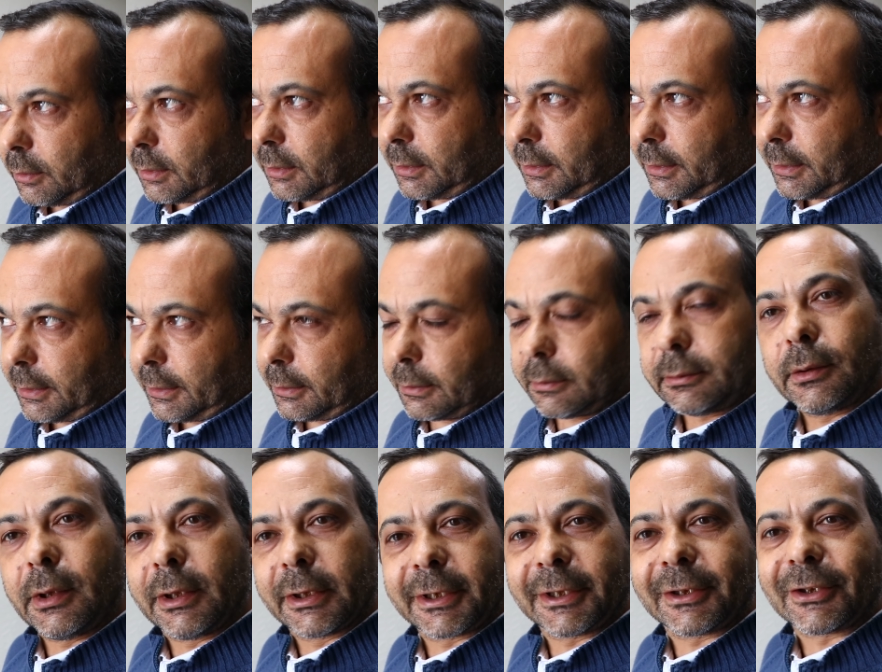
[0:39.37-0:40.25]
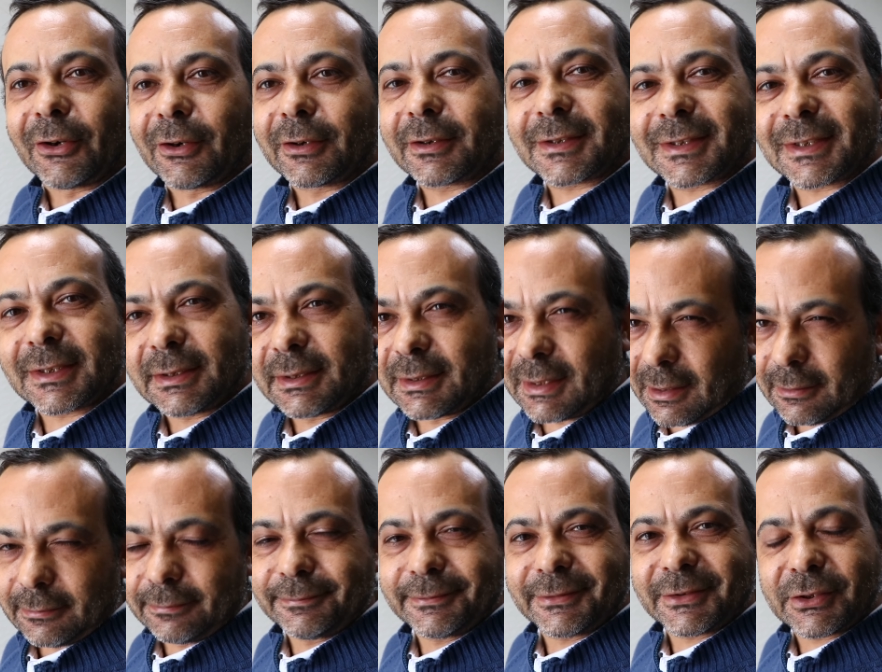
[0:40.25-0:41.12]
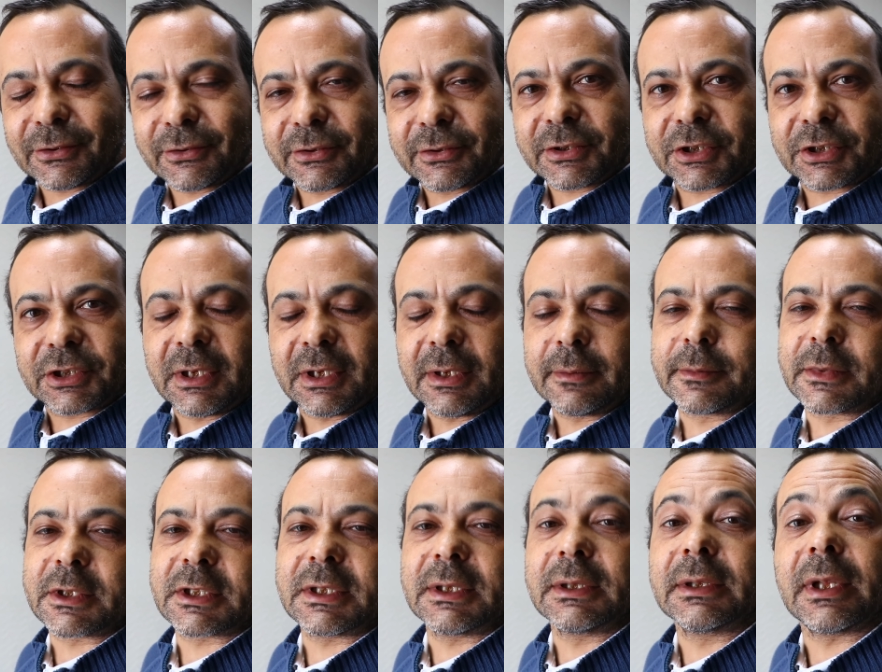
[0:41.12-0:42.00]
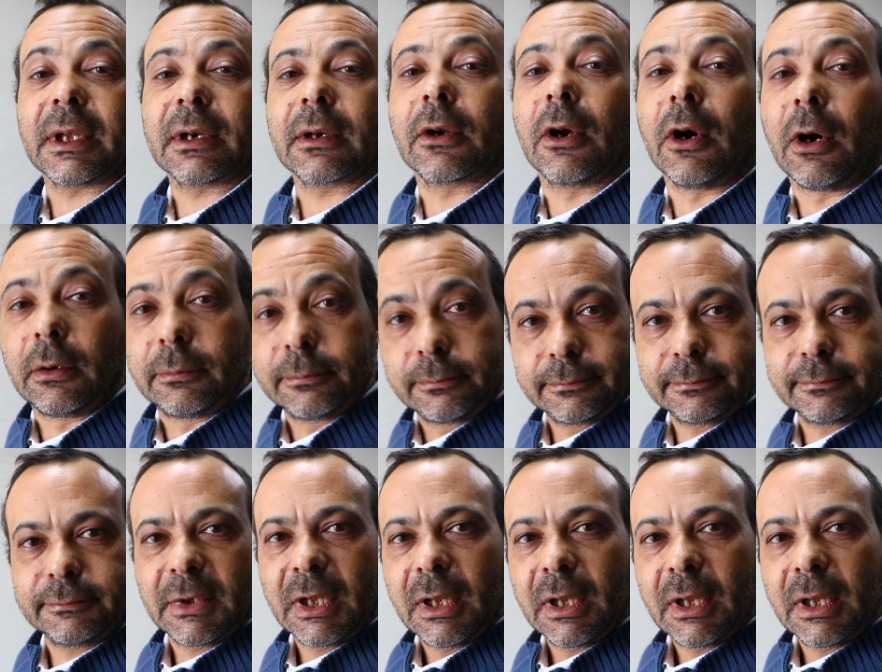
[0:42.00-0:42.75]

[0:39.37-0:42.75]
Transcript: uh, eh, walkie talks não, são sistemas intercom